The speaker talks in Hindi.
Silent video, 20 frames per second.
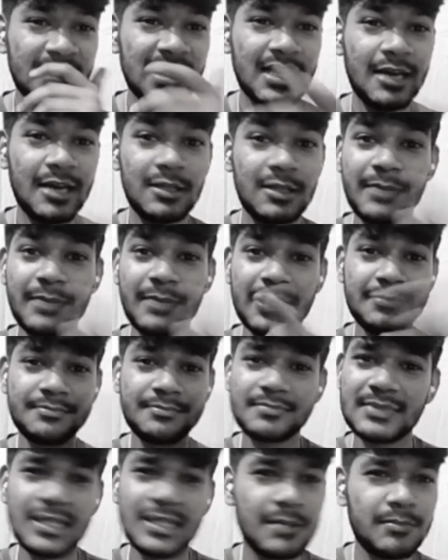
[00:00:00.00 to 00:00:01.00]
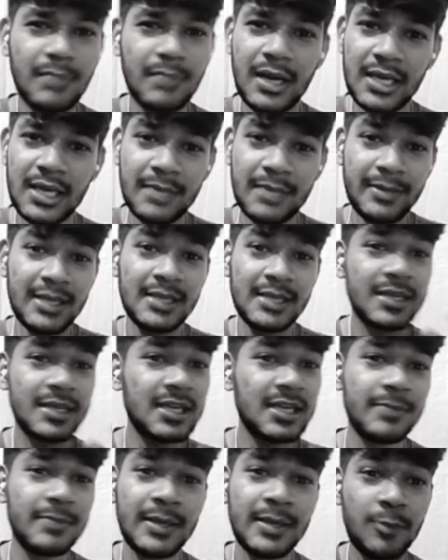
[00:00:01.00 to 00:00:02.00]
क्या भाई बाकी भाई
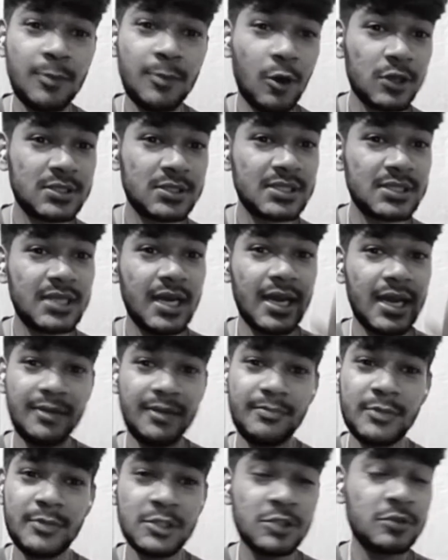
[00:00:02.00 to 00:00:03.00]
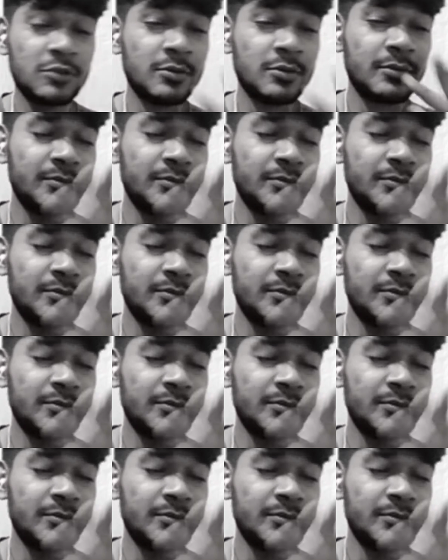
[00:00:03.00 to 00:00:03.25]
लिरिकली भाई बहुत सी था एंड वीडियो